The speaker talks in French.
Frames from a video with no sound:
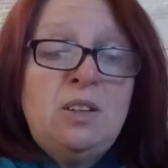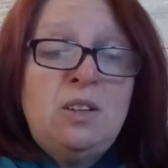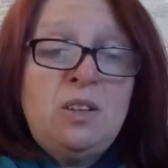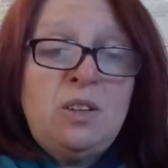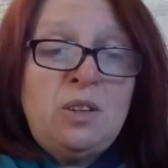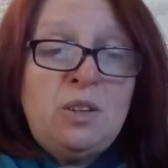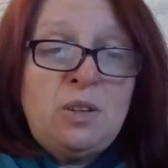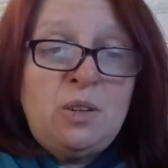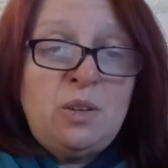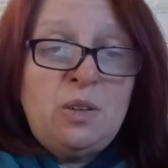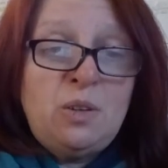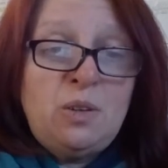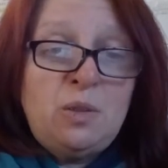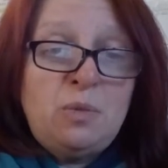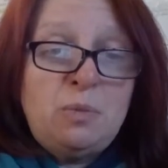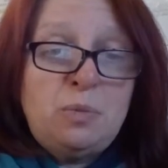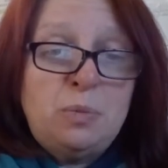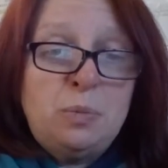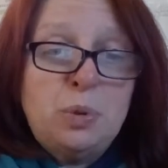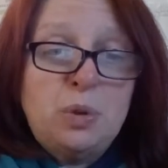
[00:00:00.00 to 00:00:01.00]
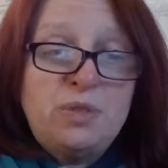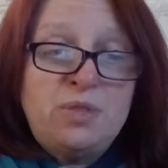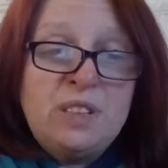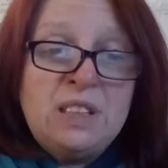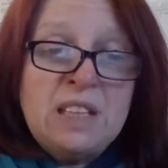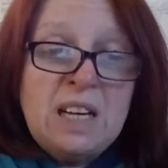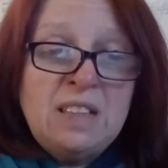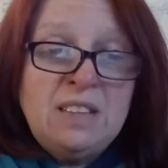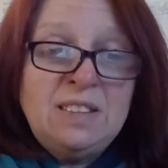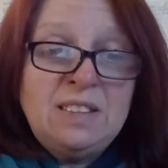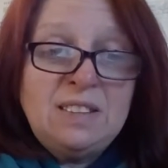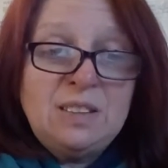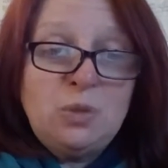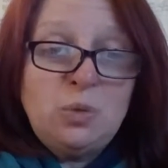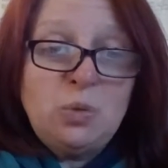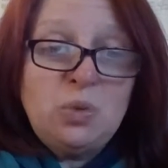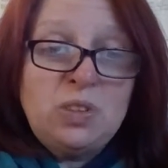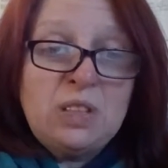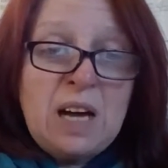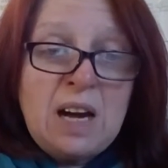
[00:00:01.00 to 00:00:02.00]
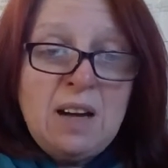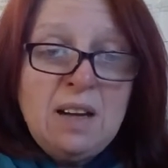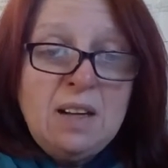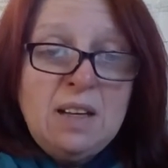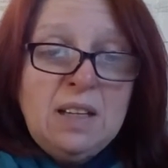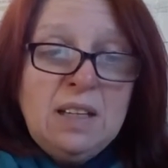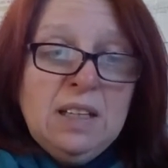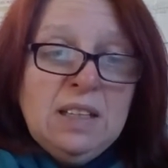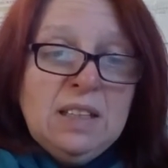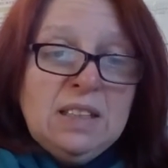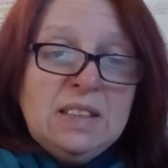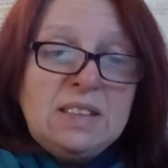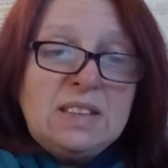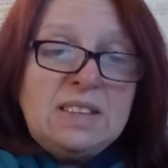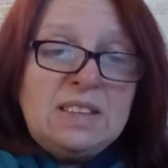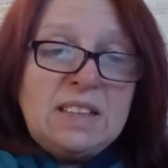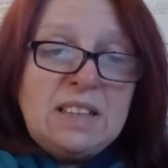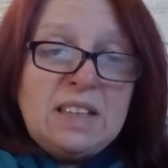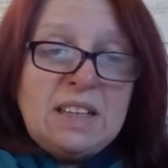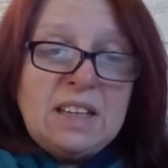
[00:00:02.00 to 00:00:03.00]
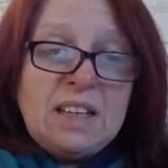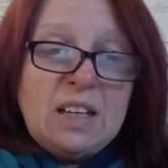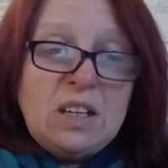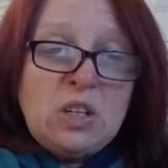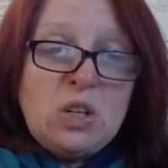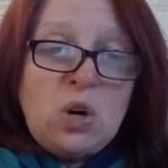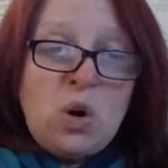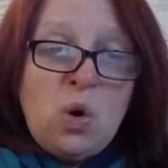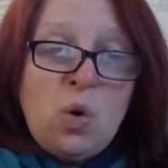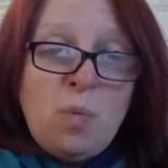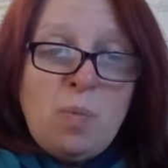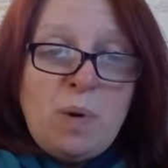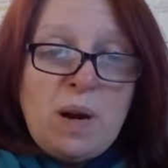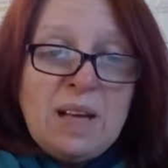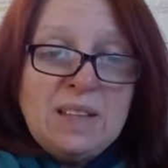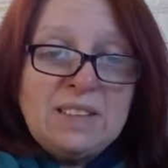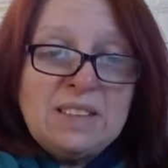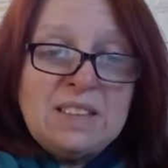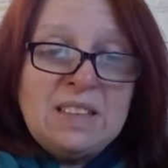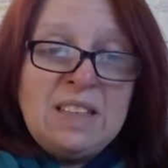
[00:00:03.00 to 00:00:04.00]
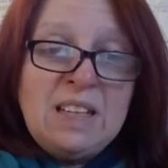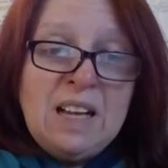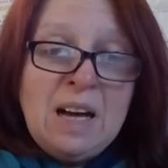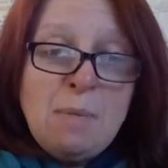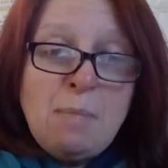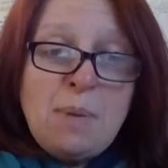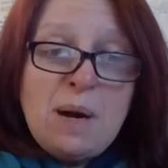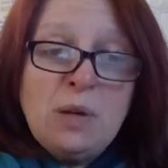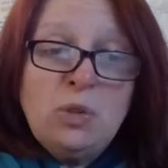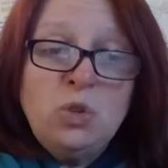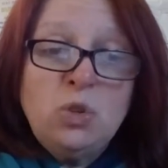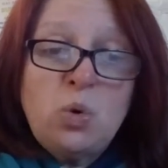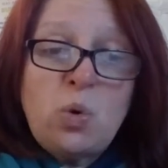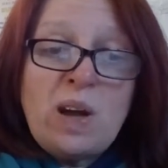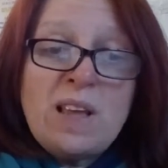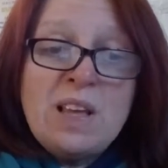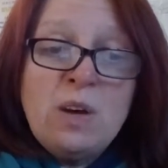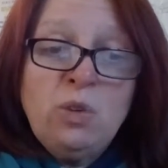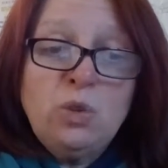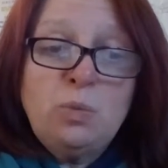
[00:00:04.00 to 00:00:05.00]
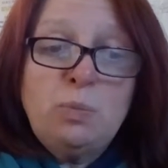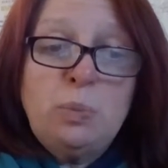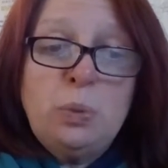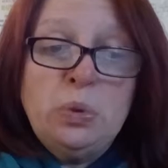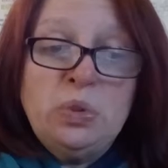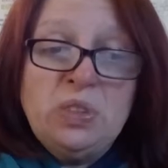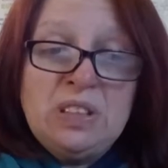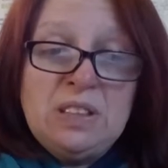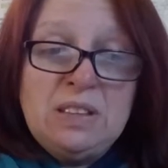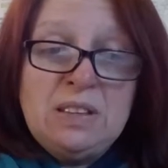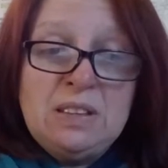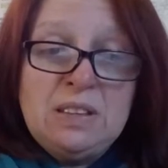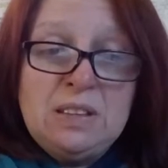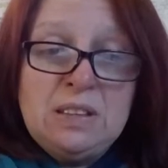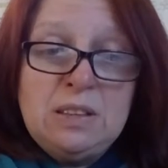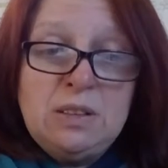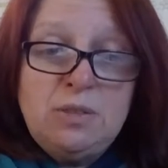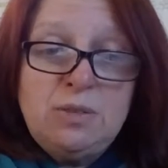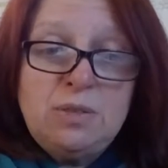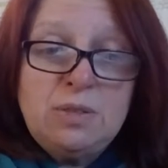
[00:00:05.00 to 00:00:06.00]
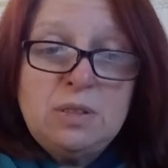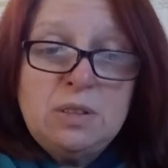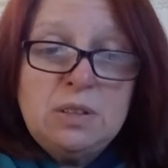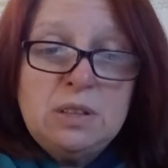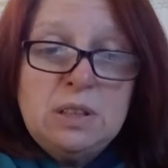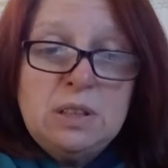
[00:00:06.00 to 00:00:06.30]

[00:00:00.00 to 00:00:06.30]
euh, pour finaliser tout ça c'est remplacer là par une croyance positive